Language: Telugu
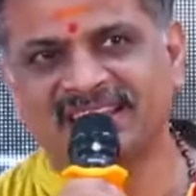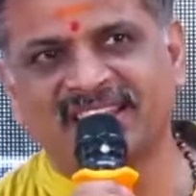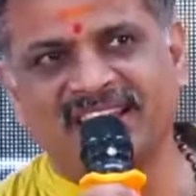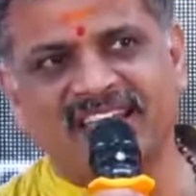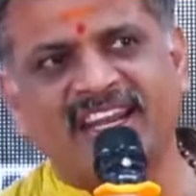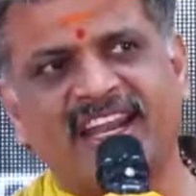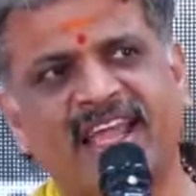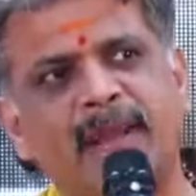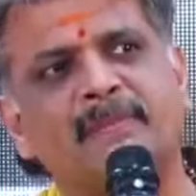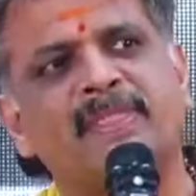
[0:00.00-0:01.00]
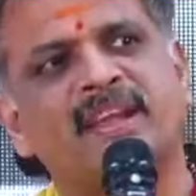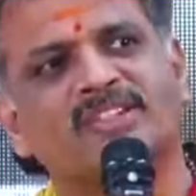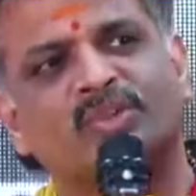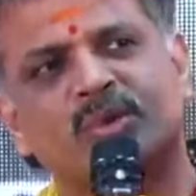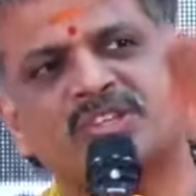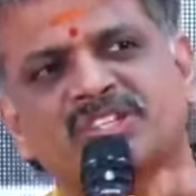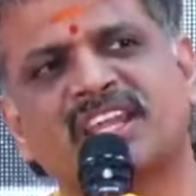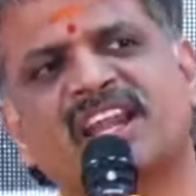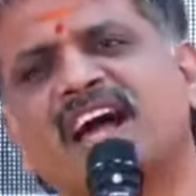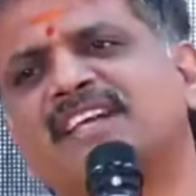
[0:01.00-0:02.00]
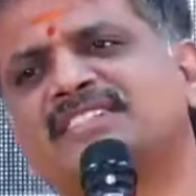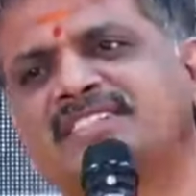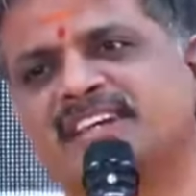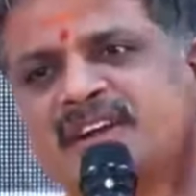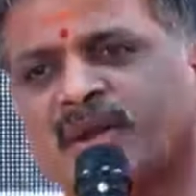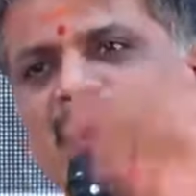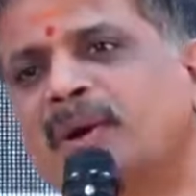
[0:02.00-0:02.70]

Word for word: దీనినే సృష్టి రహస్యంలో